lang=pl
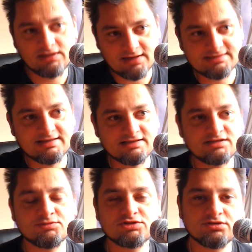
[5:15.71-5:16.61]
Teraz
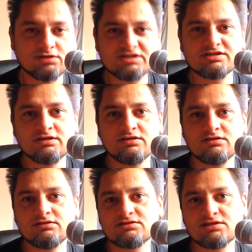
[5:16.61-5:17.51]
następny rząd też chce
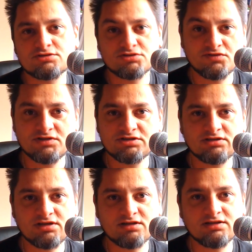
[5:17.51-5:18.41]
cenzurować
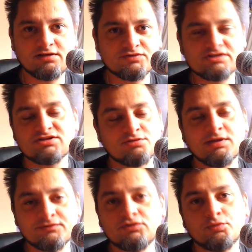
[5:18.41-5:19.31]
internet, ale wszyscy to
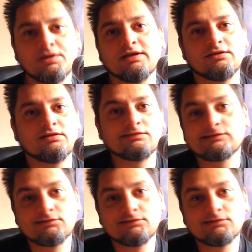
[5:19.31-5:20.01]
mają w dupie i